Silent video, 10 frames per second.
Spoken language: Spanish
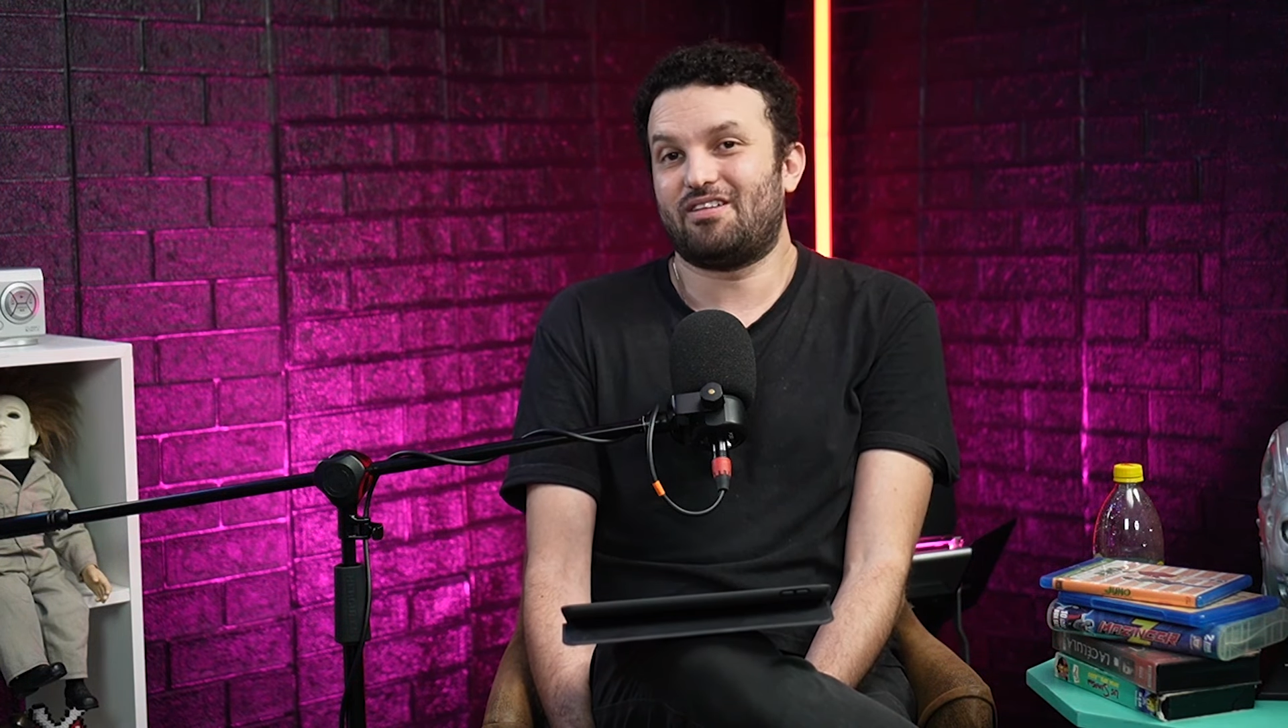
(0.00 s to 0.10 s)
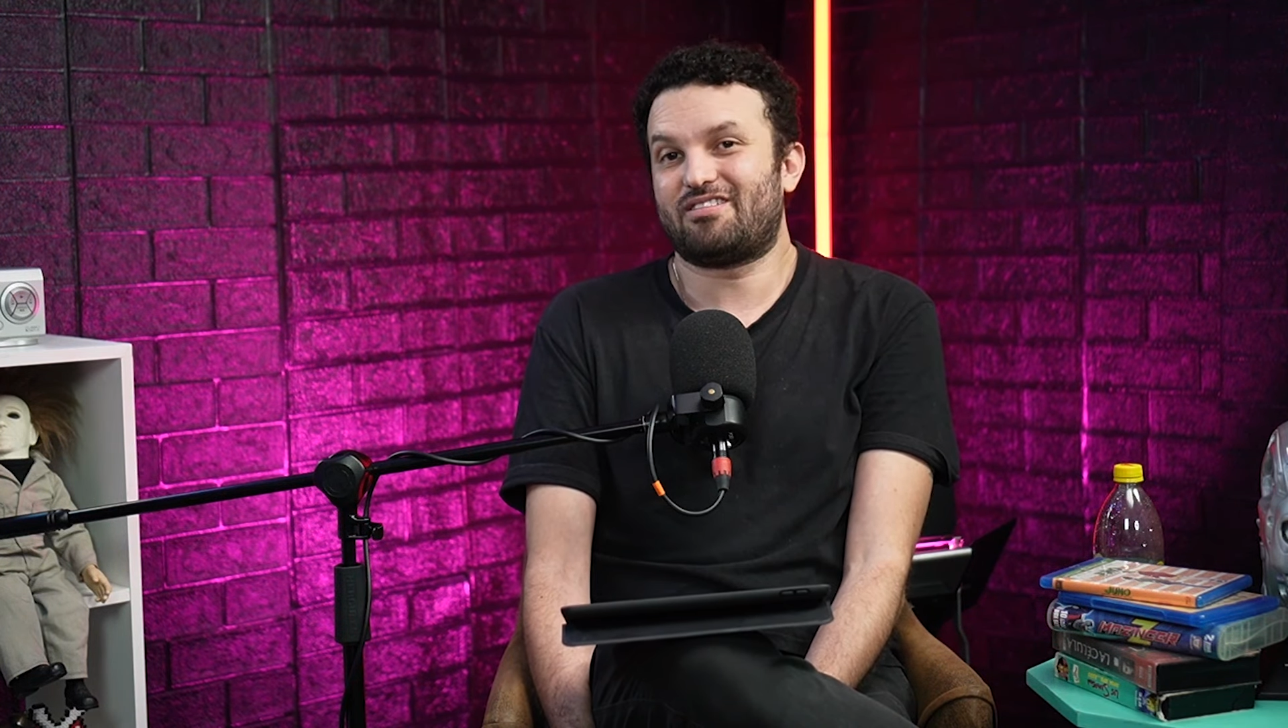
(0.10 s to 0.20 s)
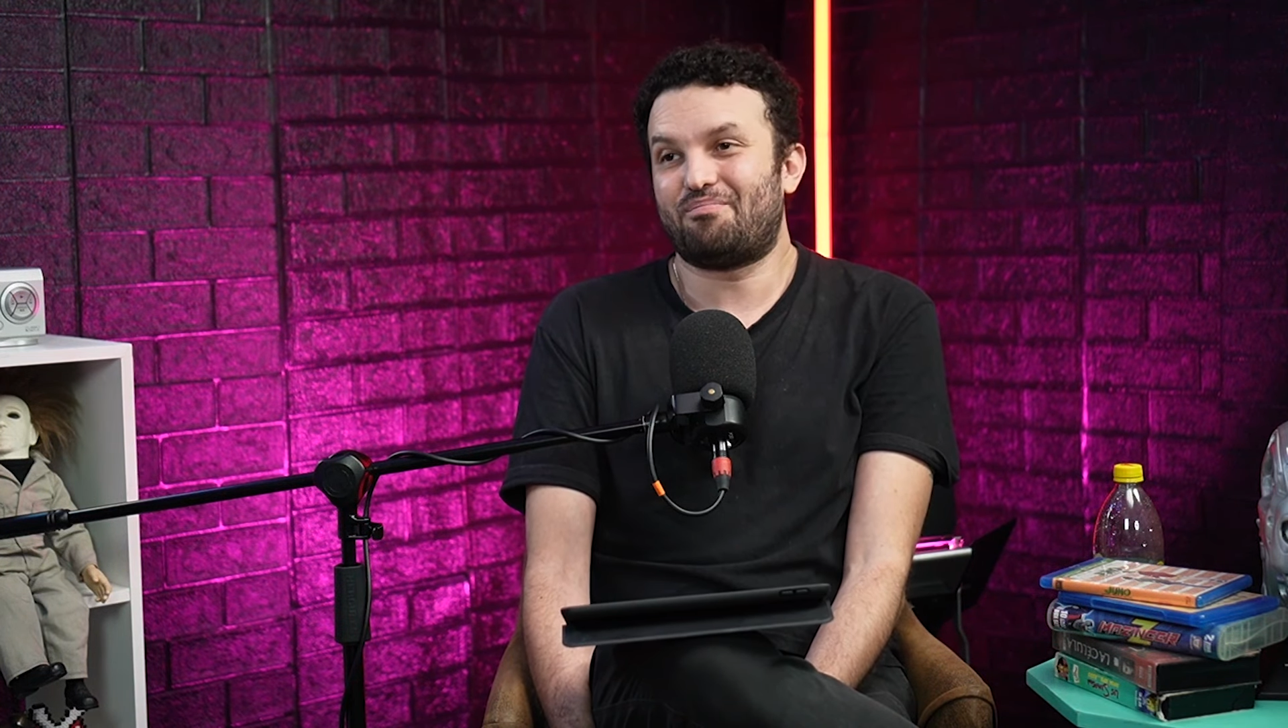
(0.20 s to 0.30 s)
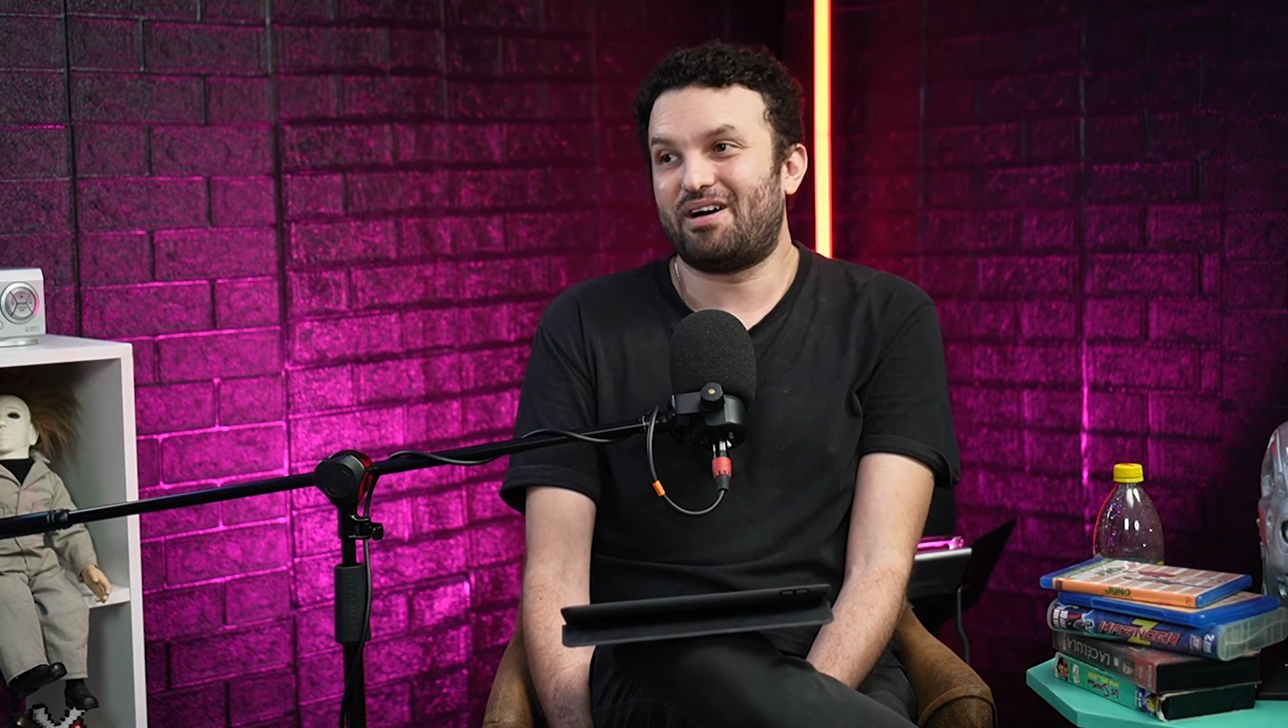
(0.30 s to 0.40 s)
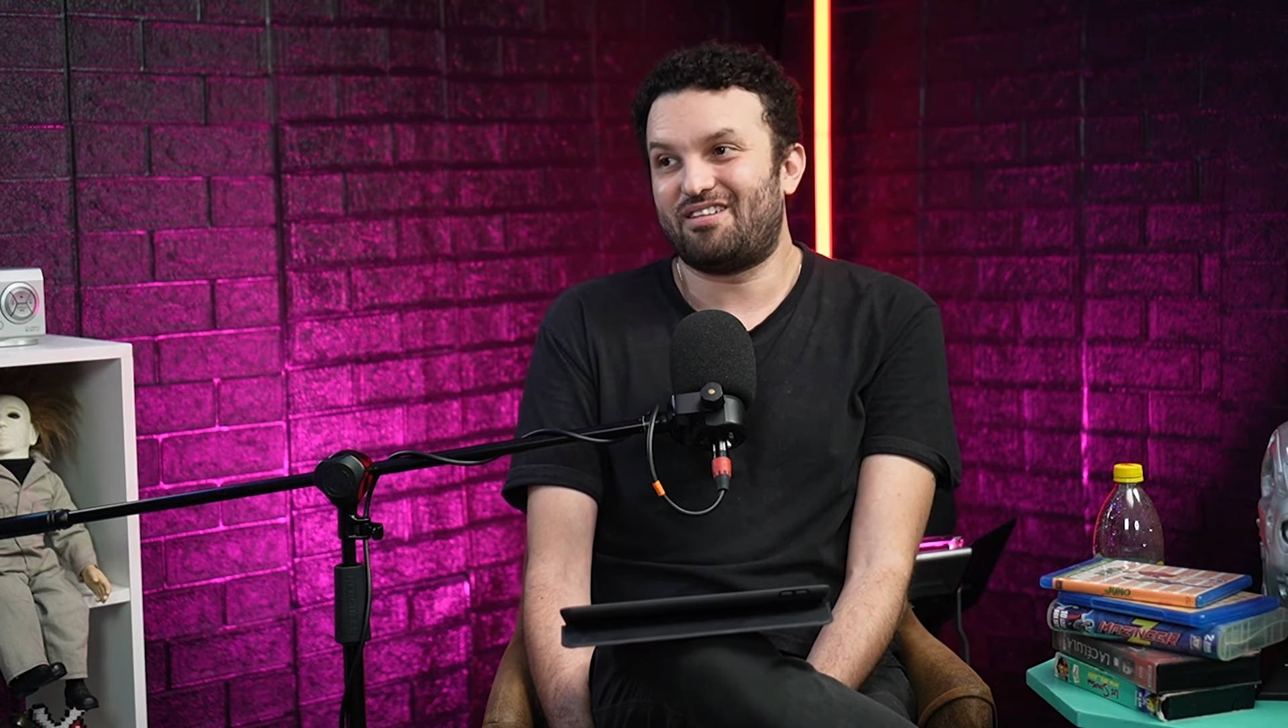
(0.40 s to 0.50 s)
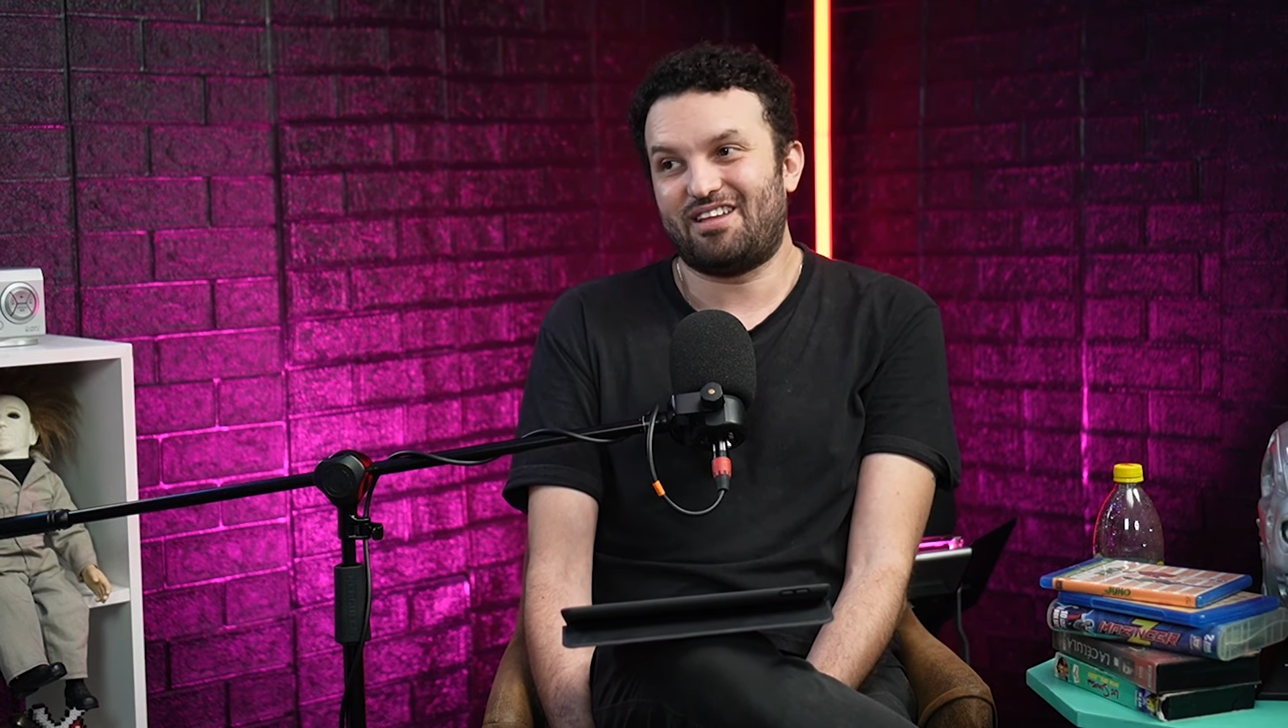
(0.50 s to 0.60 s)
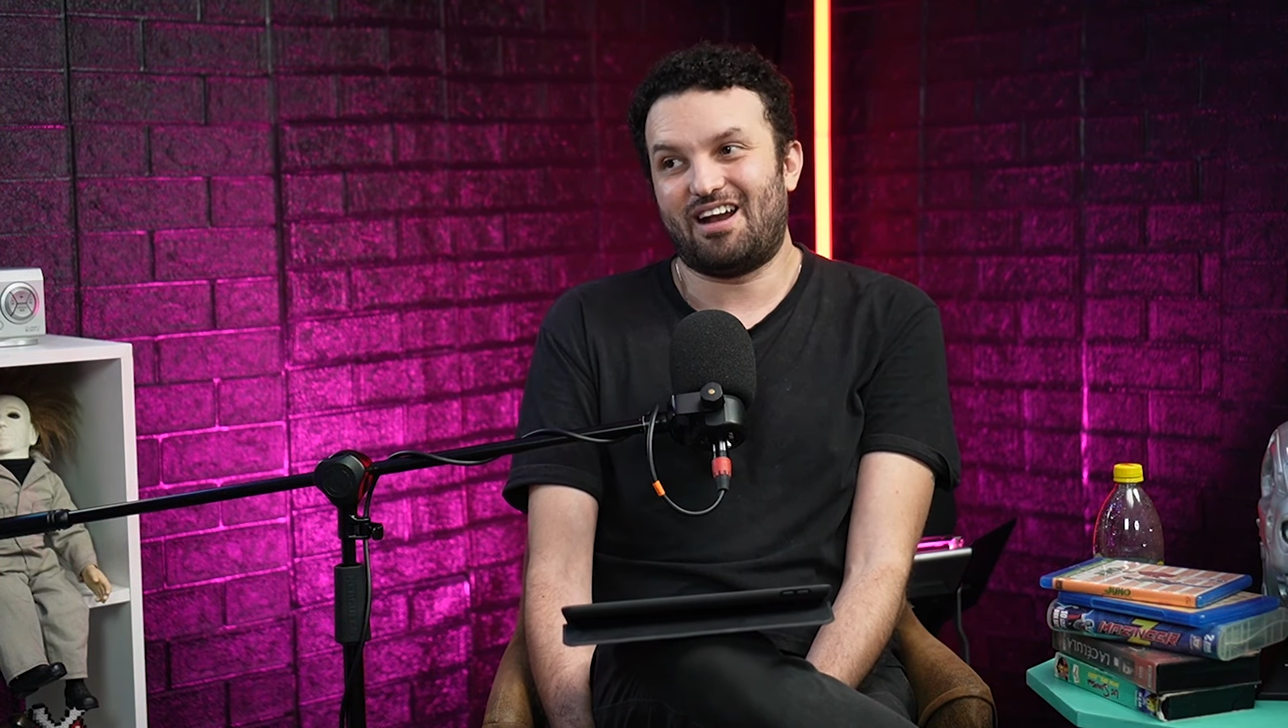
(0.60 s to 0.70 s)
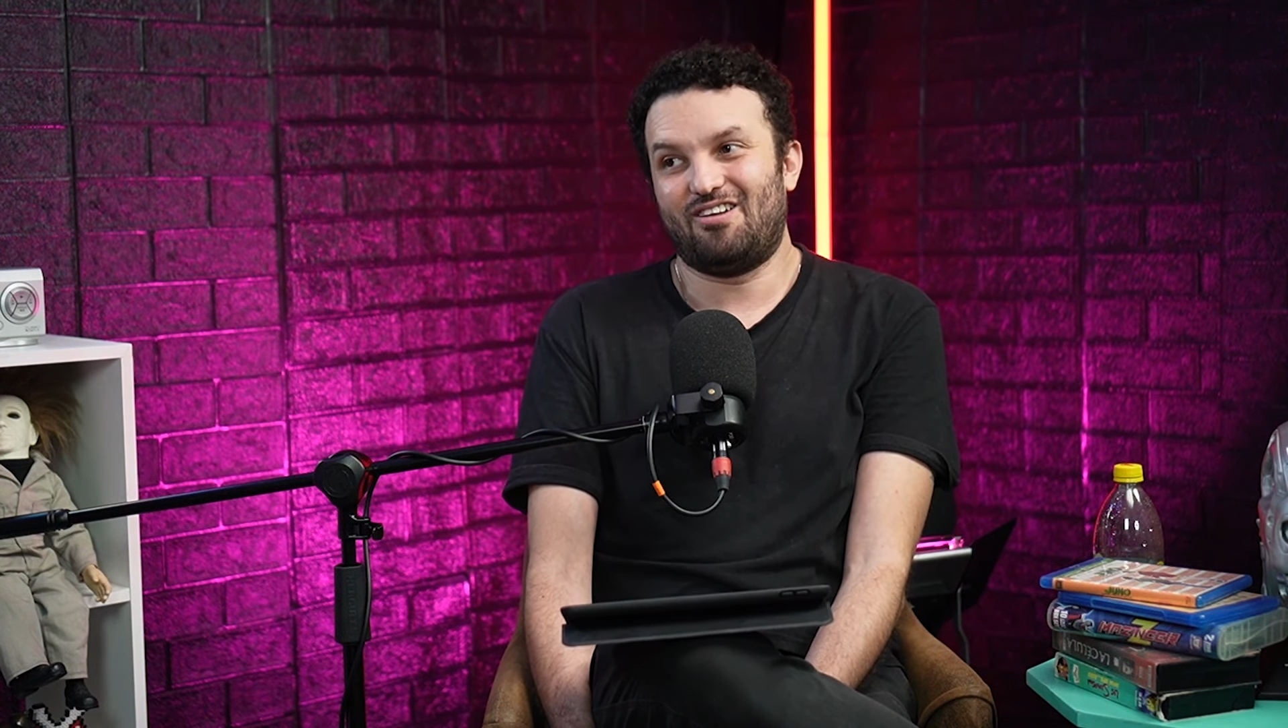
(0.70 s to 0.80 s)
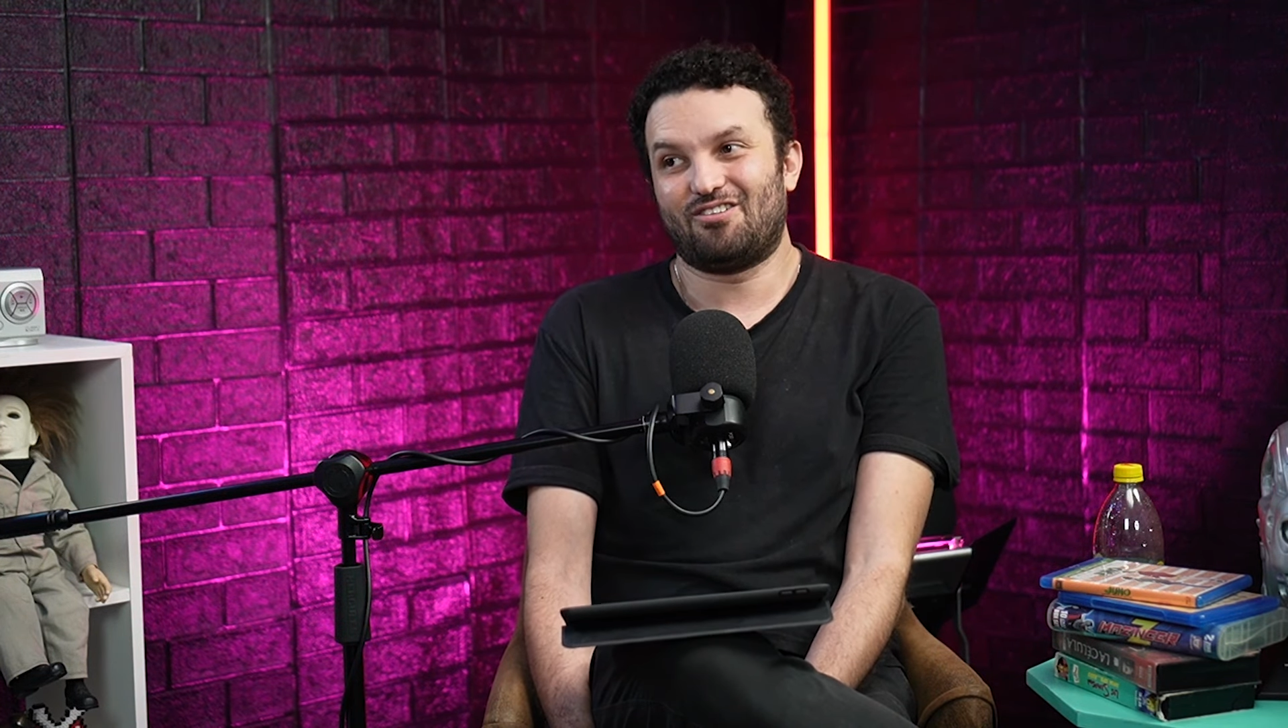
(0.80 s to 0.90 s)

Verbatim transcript: desaparecieran